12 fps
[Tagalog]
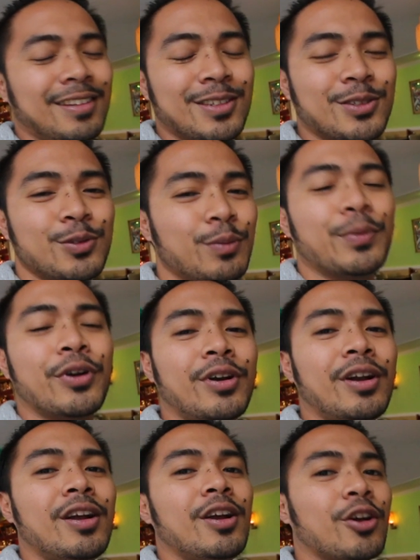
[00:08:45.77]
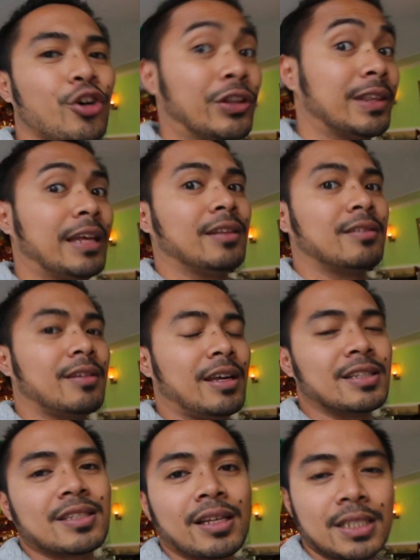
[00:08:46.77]
super content
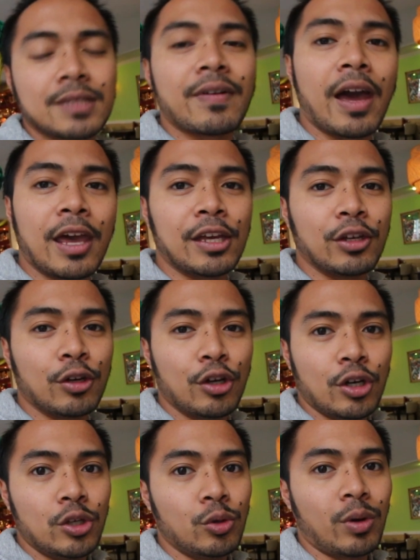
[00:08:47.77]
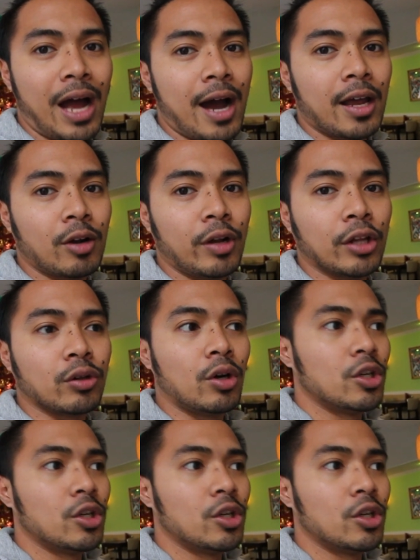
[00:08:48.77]
and satisfying yung araw na ito.